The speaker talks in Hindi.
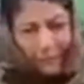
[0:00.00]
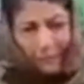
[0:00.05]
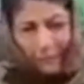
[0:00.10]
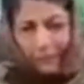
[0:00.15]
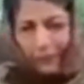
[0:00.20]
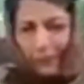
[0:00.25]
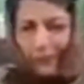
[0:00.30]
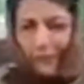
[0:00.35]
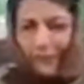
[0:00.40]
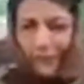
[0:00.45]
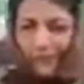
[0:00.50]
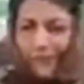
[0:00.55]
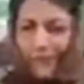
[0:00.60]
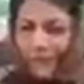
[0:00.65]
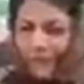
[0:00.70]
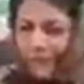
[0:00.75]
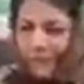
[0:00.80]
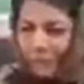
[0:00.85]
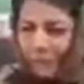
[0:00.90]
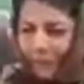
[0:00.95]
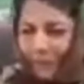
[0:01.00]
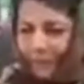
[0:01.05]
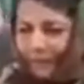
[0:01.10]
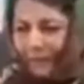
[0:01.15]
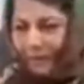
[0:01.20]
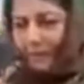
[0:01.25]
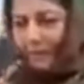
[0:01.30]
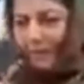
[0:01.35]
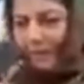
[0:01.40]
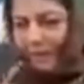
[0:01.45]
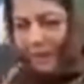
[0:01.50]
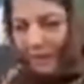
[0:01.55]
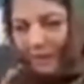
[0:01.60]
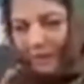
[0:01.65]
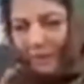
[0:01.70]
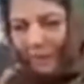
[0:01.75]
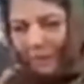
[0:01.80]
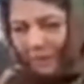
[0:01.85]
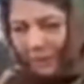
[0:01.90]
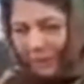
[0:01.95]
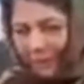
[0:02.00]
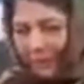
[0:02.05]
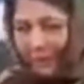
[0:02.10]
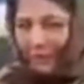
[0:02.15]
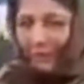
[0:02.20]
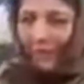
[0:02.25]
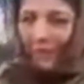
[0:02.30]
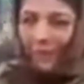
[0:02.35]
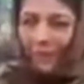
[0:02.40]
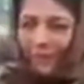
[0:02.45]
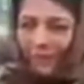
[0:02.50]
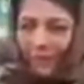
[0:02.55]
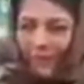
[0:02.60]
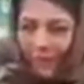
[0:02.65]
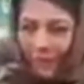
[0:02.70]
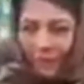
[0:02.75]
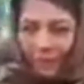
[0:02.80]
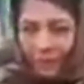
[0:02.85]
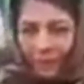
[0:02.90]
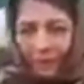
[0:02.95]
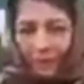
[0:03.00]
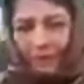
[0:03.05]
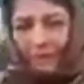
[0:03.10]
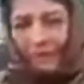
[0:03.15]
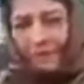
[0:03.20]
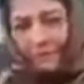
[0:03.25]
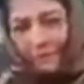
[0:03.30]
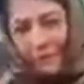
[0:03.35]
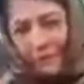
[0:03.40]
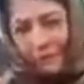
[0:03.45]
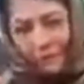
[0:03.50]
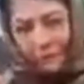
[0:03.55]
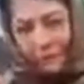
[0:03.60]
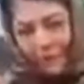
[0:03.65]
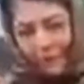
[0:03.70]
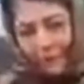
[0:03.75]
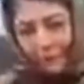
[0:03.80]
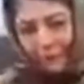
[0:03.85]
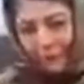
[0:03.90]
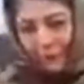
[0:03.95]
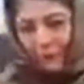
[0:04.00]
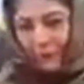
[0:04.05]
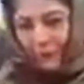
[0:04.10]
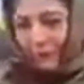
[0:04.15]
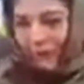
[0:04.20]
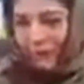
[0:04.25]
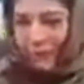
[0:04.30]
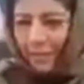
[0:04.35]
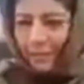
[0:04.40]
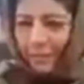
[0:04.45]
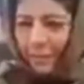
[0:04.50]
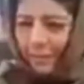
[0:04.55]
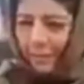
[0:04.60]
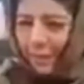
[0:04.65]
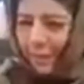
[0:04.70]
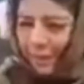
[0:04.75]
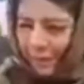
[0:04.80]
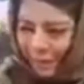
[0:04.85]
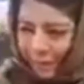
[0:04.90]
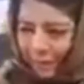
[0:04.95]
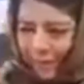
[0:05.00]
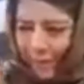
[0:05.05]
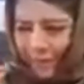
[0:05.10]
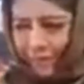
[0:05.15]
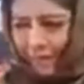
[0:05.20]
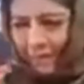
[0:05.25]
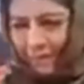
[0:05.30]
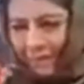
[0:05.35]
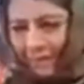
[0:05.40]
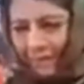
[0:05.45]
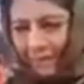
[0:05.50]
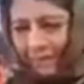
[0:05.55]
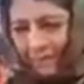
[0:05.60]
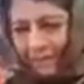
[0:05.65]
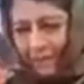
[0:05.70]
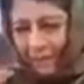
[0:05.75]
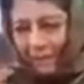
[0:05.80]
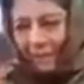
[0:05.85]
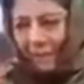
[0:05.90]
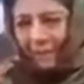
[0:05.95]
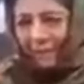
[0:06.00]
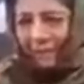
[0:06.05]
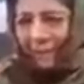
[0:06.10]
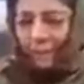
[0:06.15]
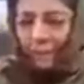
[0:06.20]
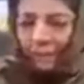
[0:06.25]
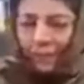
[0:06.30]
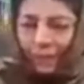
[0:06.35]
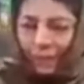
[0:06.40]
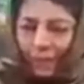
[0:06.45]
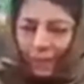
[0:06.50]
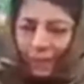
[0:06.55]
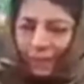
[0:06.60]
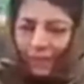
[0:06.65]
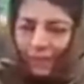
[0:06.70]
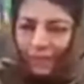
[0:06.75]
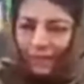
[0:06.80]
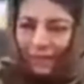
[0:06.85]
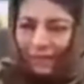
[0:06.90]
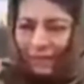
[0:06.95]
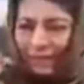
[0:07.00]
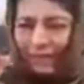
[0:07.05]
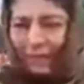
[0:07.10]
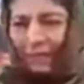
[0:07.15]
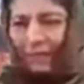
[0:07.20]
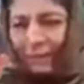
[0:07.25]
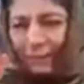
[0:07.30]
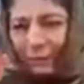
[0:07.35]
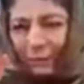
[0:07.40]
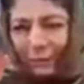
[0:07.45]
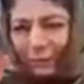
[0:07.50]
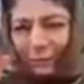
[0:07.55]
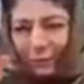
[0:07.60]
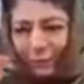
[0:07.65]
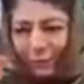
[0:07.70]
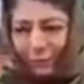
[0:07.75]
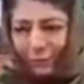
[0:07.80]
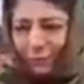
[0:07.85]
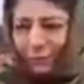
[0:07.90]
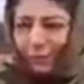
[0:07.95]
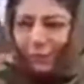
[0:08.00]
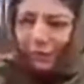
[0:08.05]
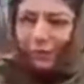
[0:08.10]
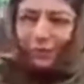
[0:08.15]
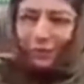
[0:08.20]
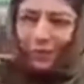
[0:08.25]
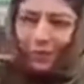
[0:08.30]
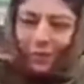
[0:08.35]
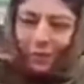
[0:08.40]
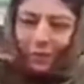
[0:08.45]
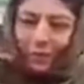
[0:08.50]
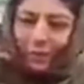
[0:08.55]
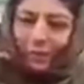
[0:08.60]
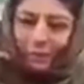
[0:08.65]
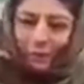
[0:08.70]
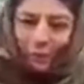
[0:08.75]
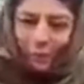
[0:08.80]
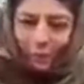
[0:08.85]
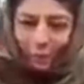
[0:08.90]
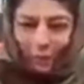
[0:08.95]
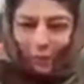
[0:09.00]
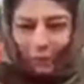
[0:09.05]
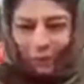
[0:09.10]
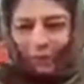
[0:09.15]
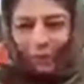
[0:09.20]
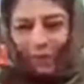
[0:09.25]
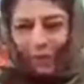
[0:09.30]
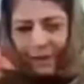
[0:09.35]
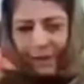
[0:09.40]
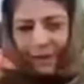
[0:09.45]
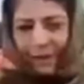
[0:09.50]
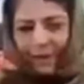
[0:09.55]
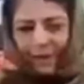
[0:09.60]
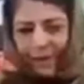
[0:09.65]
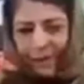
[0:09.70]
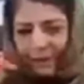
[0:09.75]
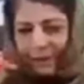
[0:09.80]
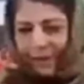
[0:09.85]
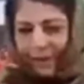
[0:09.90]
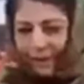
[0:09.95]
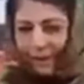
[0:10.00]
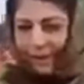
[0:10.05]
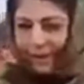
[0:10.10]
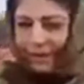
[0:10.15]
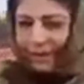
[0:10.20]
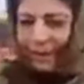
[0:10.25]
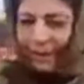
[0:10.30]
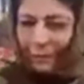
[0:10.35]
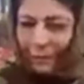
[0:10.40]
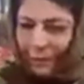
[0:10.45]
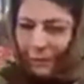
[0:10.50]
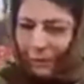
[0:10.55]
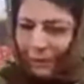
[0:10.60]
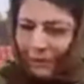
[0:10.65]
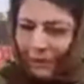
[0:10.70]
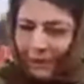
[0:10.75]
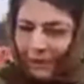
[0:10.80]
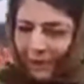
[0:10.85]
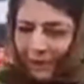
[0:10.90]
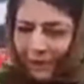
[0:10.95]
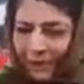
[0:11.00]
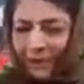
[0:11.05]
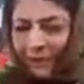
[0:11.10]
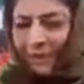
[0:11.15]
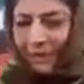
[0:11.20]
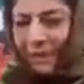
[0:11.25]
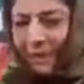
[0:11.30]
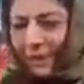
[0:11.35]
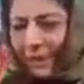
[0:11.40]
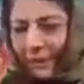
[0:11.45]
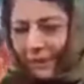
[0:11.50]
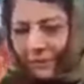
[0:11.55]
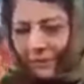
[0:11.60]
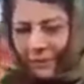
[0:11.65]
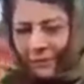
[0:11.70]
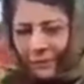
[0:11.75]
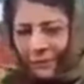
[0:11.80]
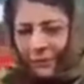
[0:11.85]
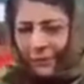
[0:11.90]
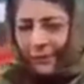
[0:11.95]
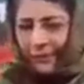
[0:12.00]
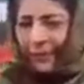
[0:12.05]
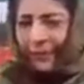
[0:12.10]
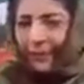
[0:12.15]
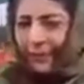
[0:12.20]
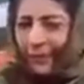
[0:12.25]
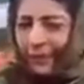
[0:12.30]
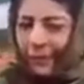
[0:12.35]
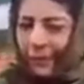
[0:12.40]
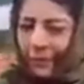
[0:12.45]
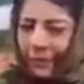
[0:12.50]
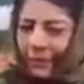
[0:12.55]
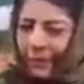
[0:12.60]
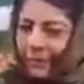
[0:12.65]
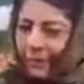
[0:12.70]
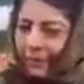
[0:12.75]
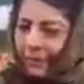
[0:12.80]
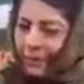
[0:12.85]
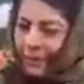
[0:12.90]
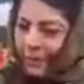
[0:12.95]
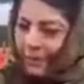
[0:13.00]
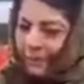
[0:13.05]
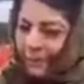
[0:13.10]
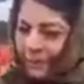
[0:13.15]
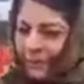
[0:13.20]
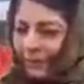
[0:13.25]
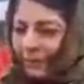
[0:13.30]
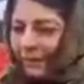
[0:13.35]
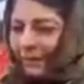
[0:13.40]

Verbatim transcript: प्रोग्राम करती हैं मीटिंग्स करती हैं उनके लिए कोविड नहीं होता है पर जब हम अपने बच्चों के साथ में बात करना चाहती थी उनका हाल जानना चाहती हूं तो उस वक्त इनको कोविड याद आ जाता है सेबोटाज किया जाता है और ये